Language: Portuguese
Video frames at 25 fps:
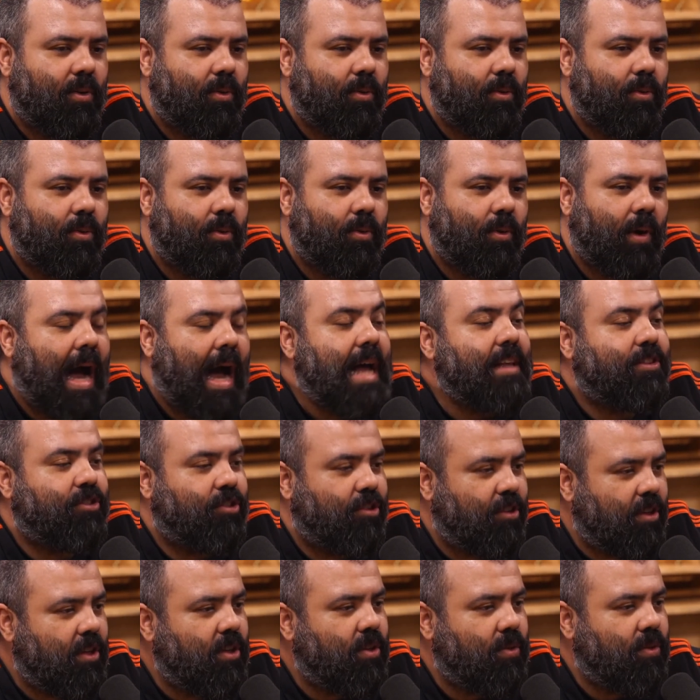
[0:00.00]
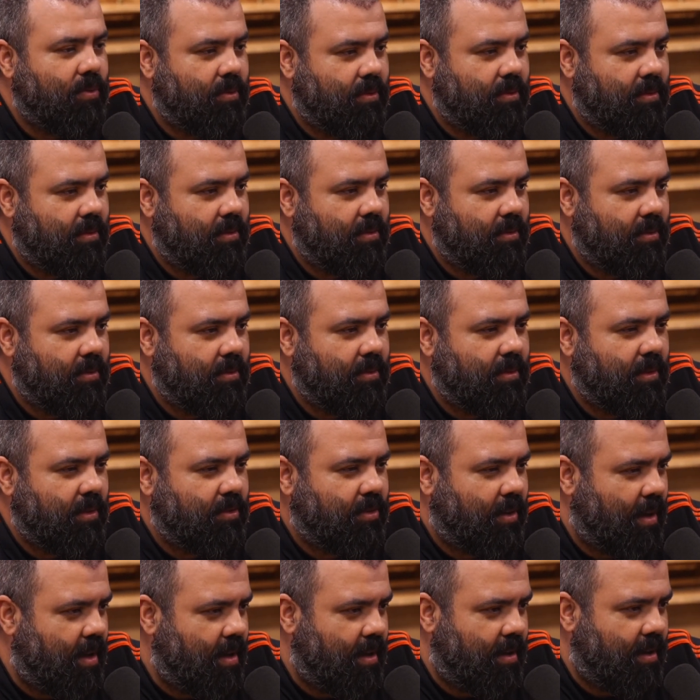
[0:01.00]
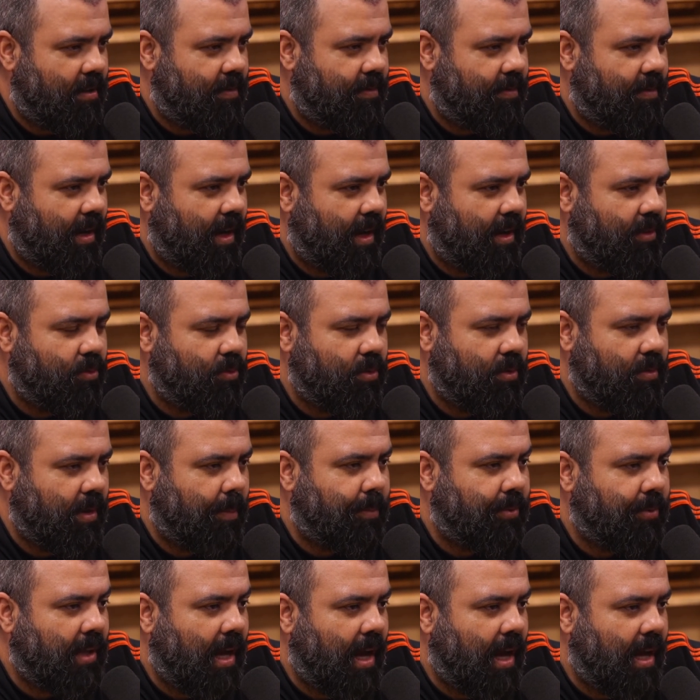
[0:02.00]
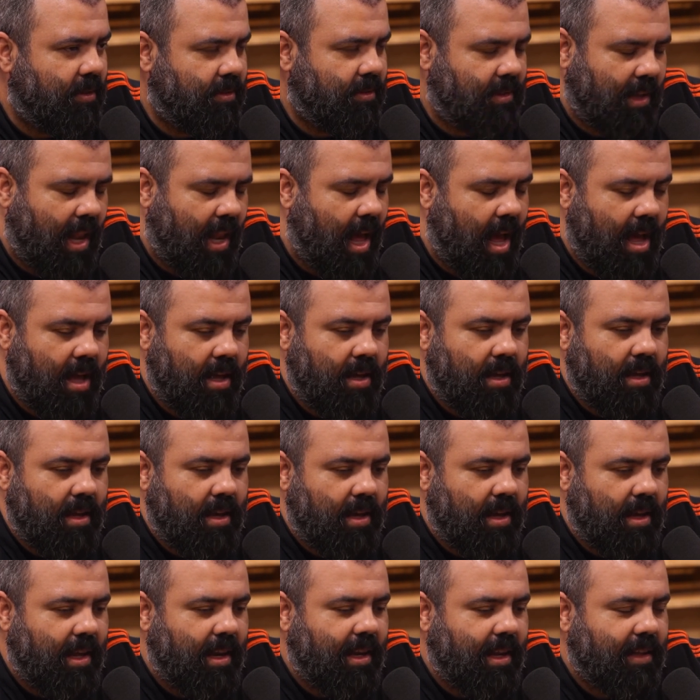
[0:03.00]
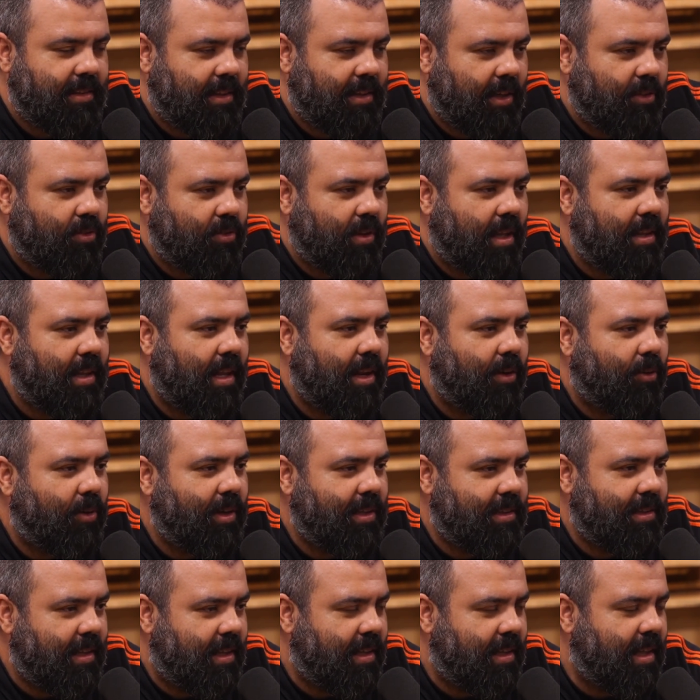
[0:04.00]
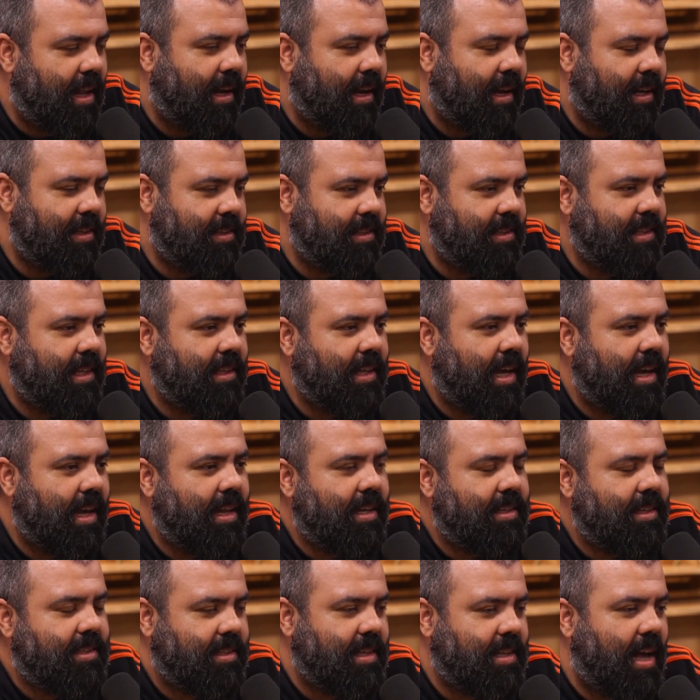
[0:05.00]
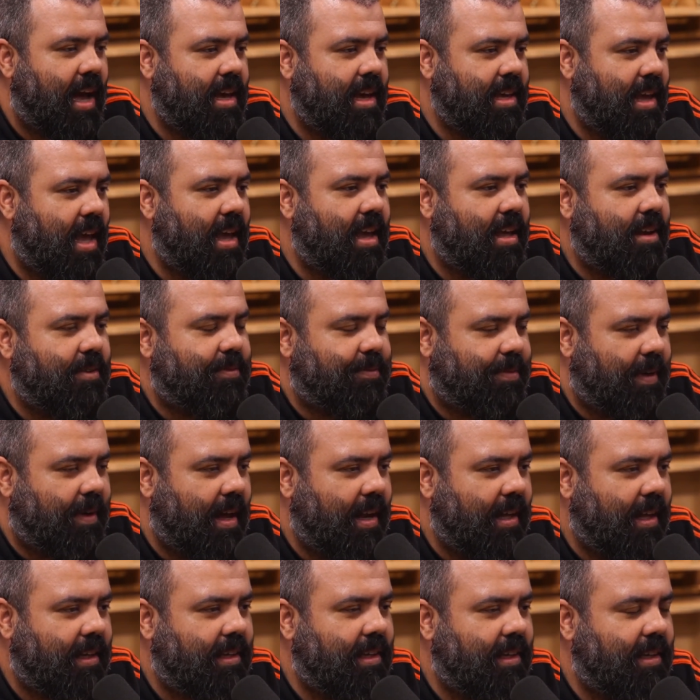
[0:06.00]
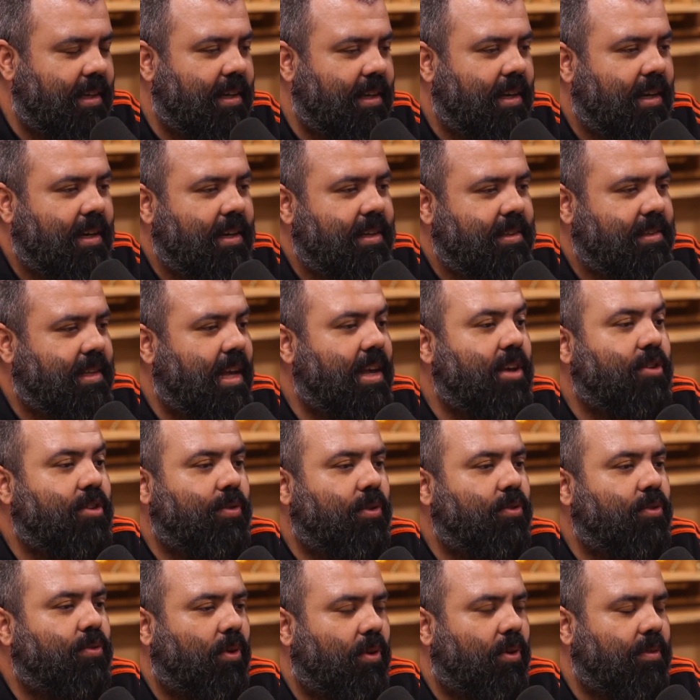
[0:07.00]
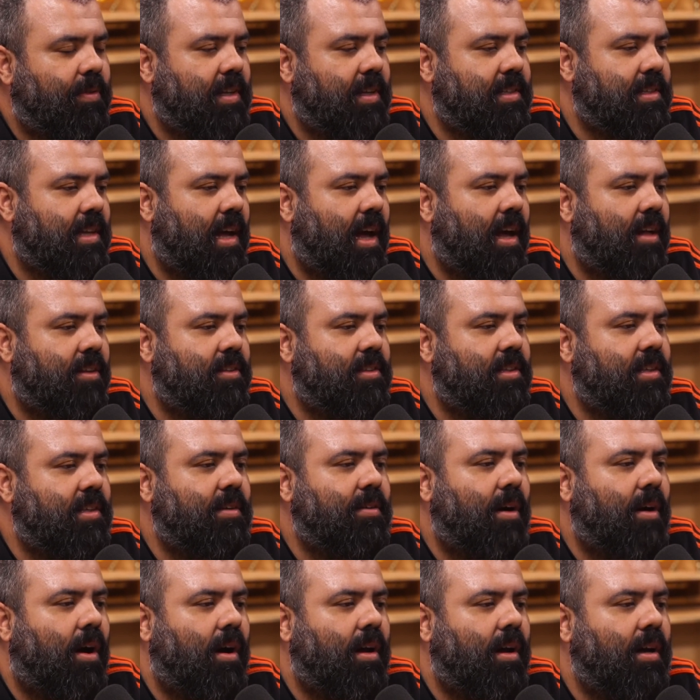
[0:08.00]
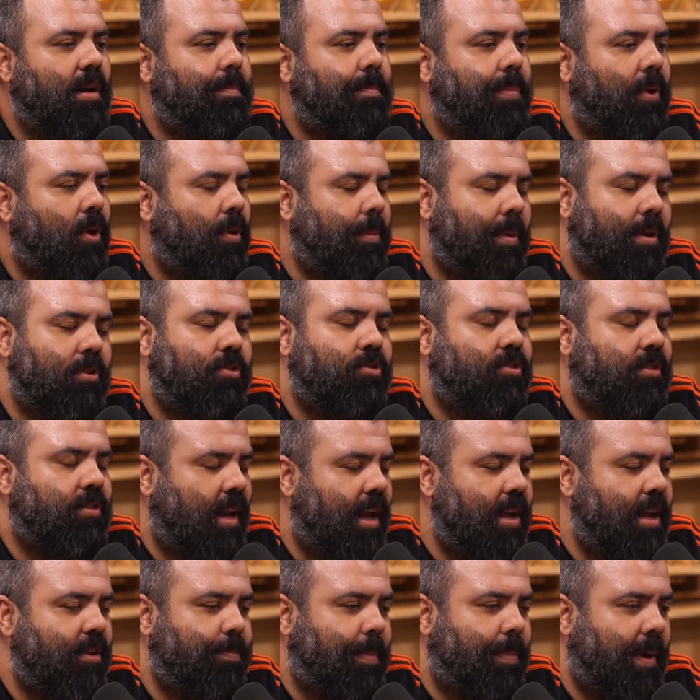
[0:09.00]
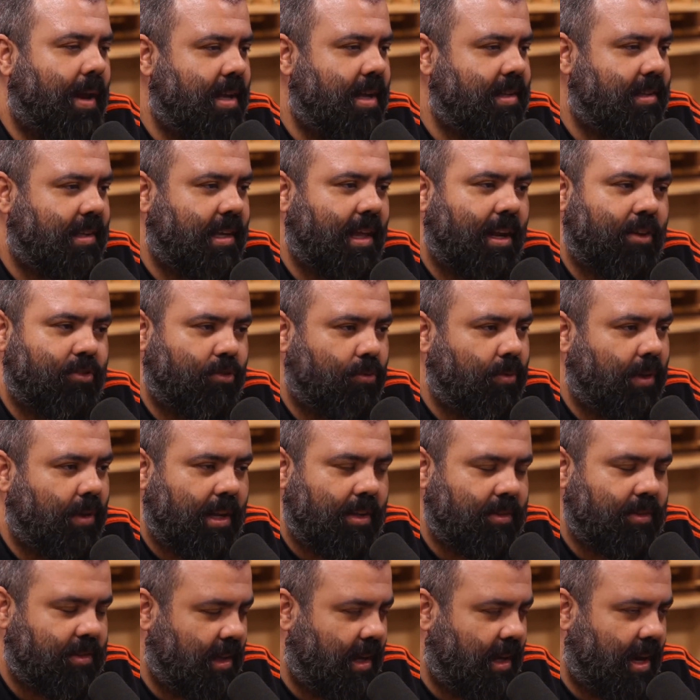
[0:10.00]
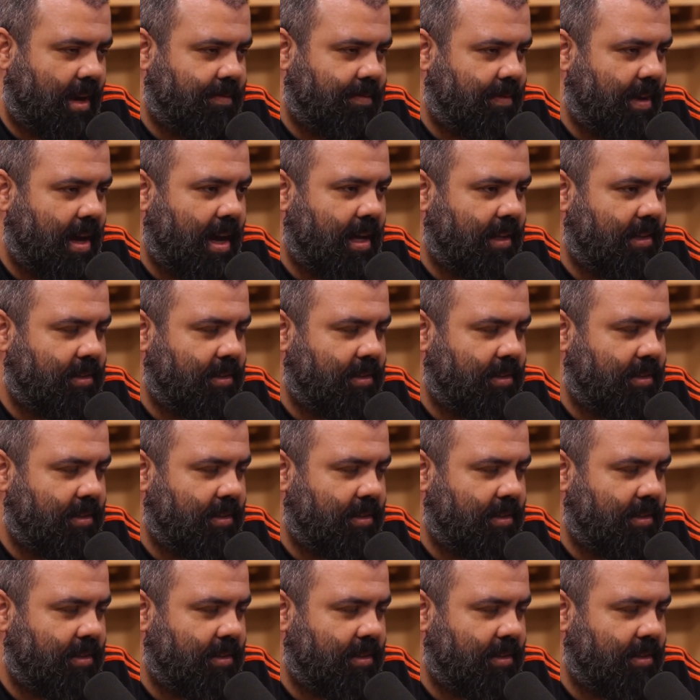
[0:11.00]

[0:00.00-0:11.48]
O Ratinho, o, acho que é vereador, deputado, sei lá. Ele entrando na delega, delegacia, daí ele sai e aí ele fala que seis vídeos foram vazados e, e pelo menos três parece Esse... que elas não queriam ser gravadas.